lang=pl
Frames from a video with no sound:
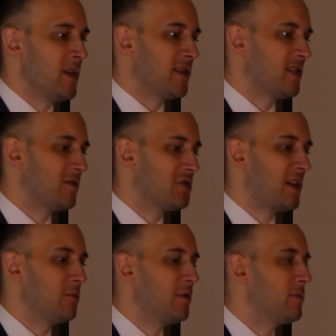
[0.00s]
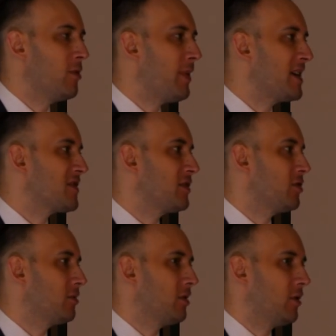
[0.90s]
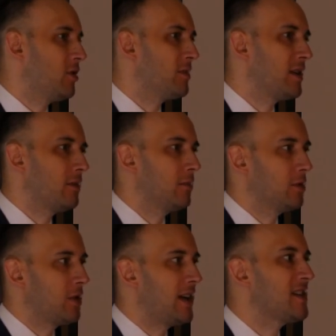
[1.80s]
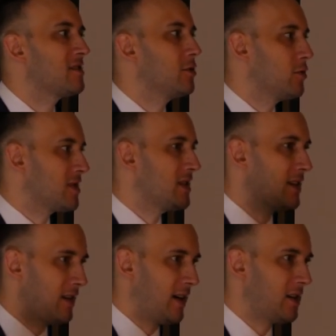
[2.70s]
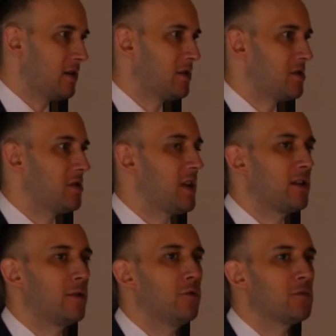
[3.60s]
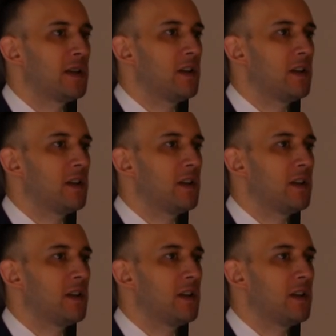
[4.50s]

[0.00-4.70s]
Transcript: Zazwyczaj mówimy o państwie, no bo, on ma, bo ta instytucja, tak, czy ten twór ma